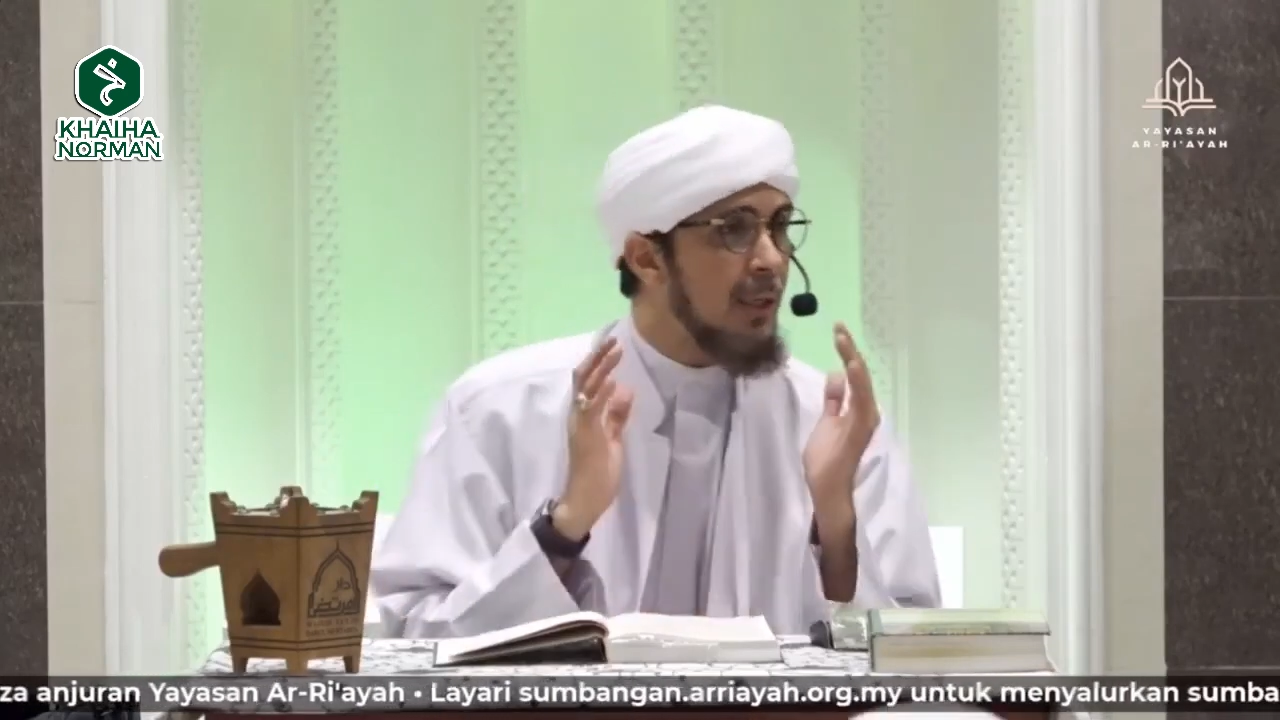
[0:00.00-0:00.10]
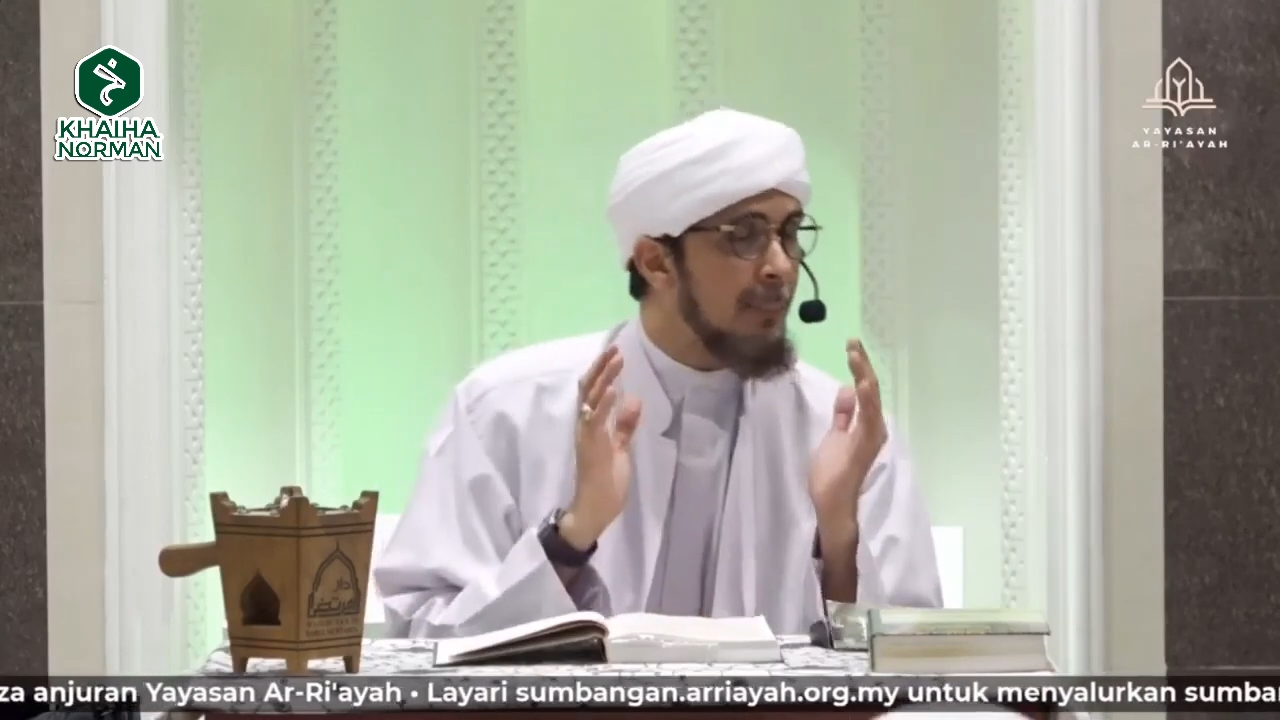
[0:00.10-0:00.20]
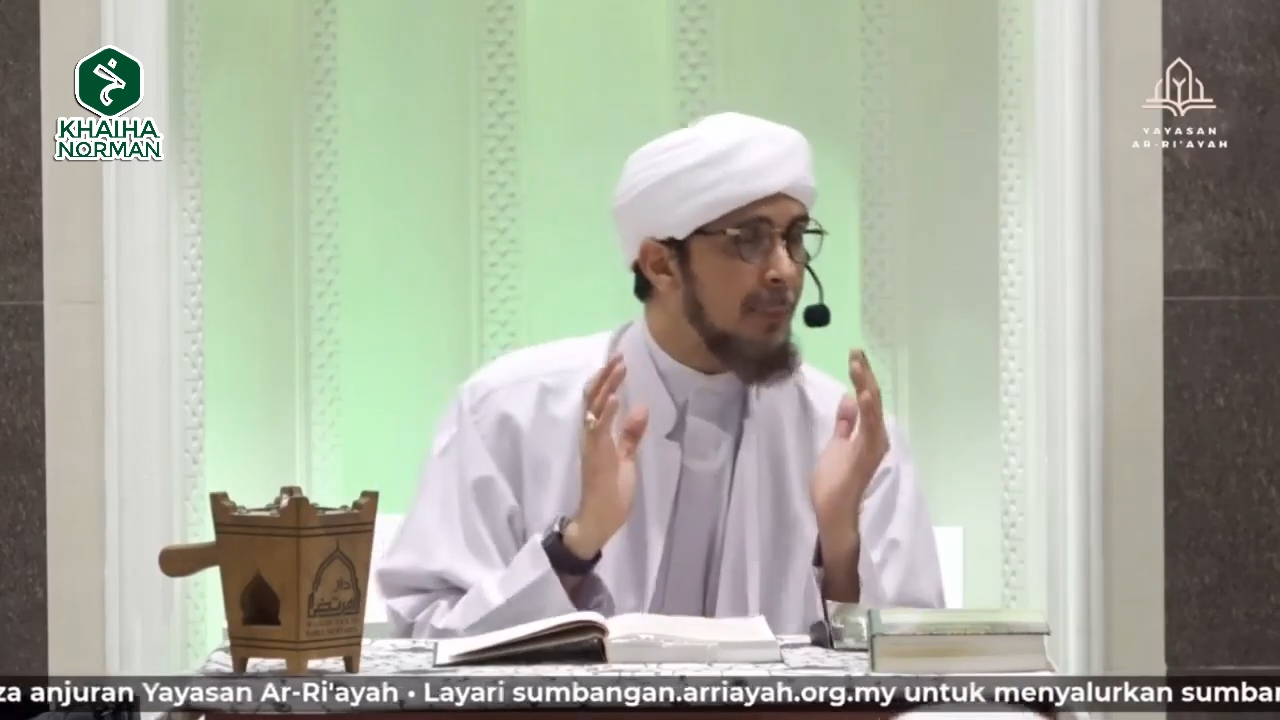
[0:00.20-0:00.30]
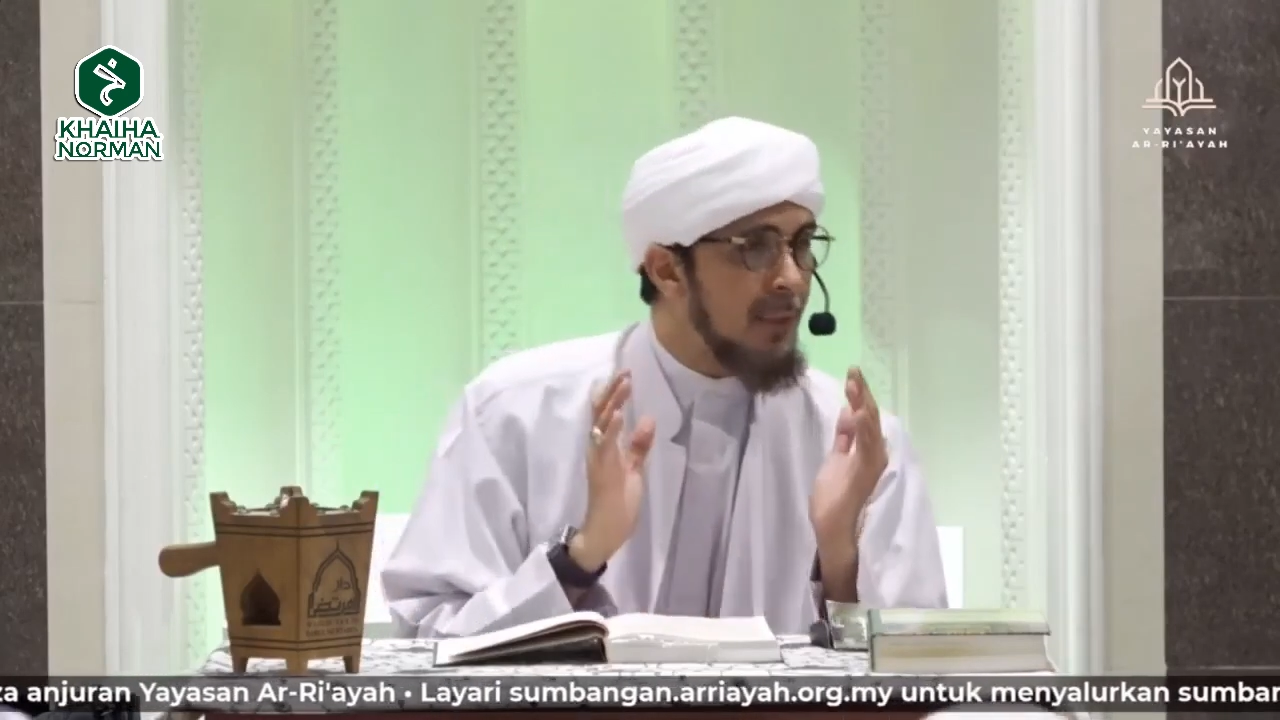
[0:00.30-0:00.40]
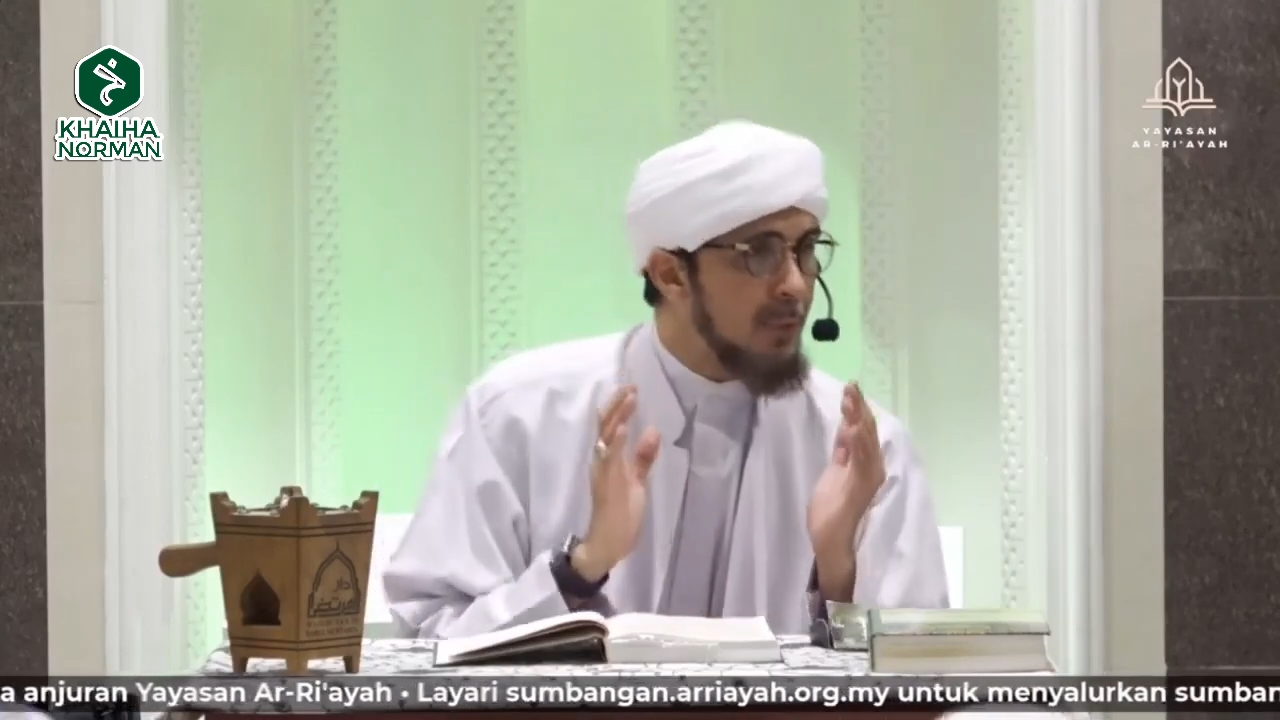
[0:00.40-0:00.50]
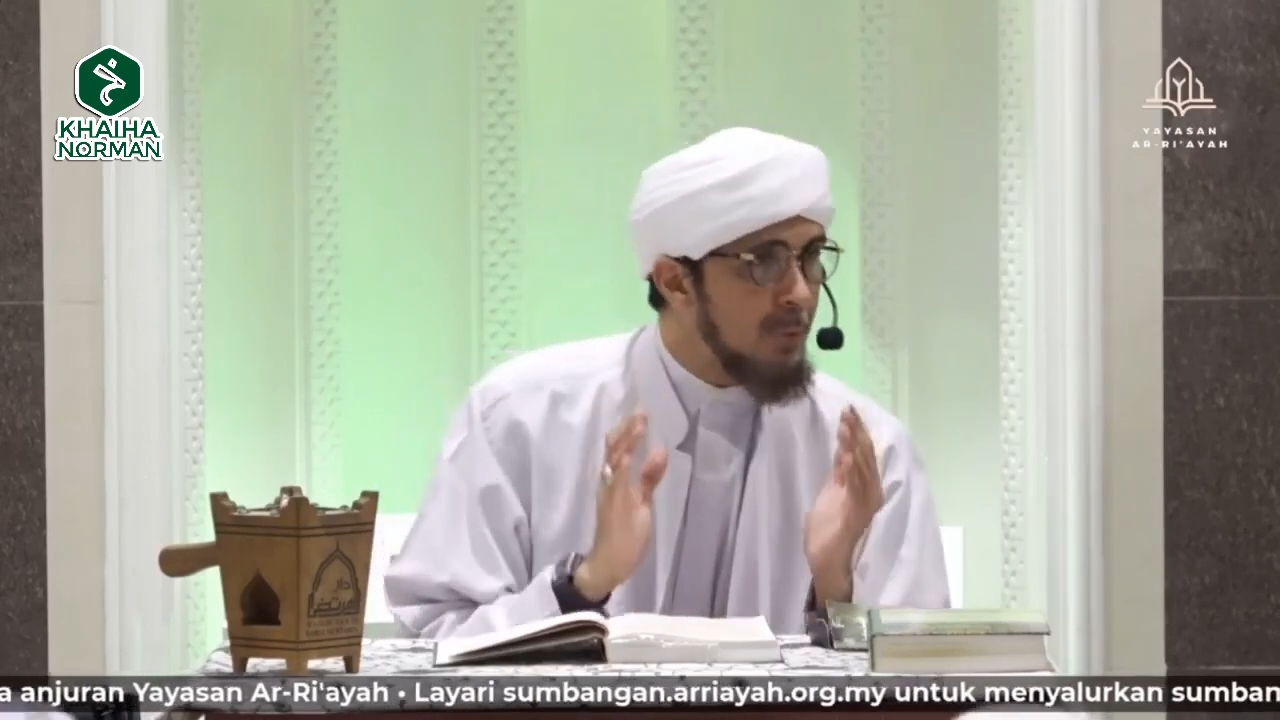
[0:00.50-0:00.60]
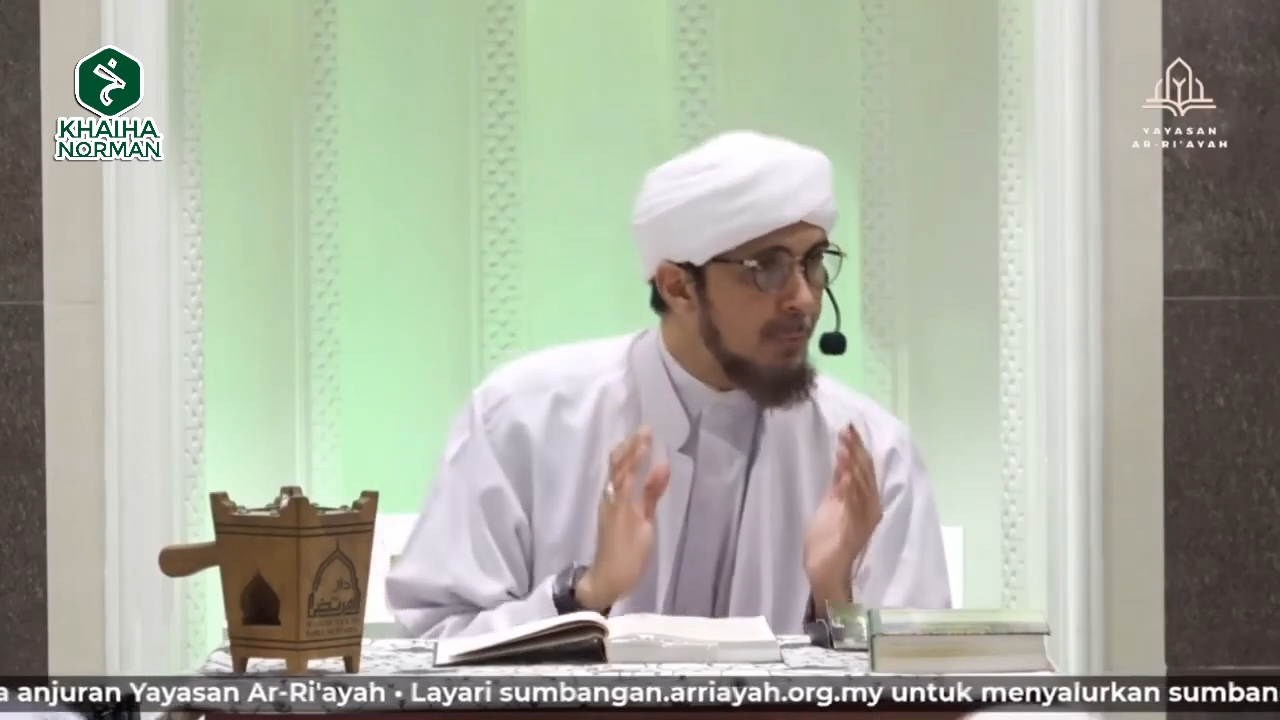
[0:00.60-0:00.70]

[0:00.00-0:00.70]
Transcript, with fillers: kepada dua